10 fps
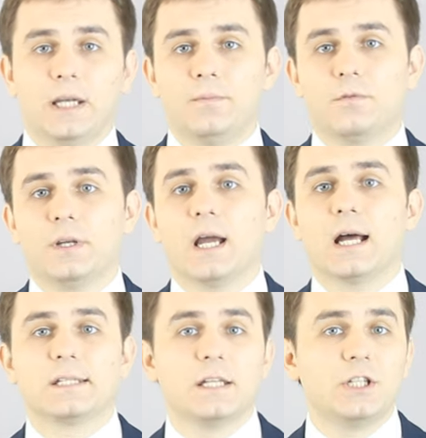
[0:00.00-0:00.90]
требование,
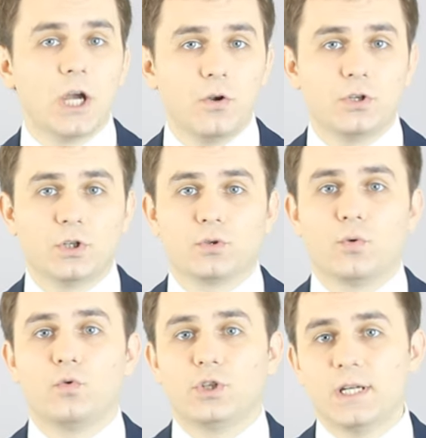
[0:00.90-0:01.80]
означающее,
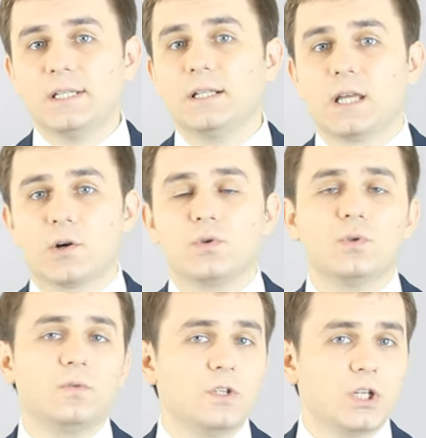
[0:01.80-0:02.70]
что участник
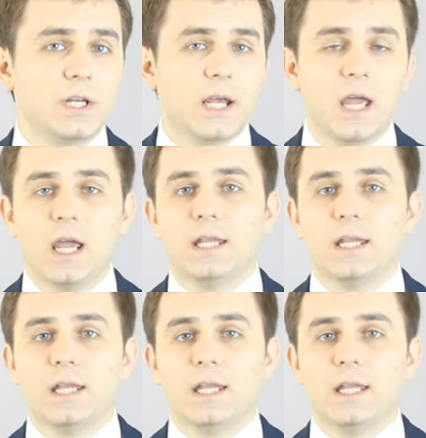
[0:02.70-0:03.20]
дорожного движения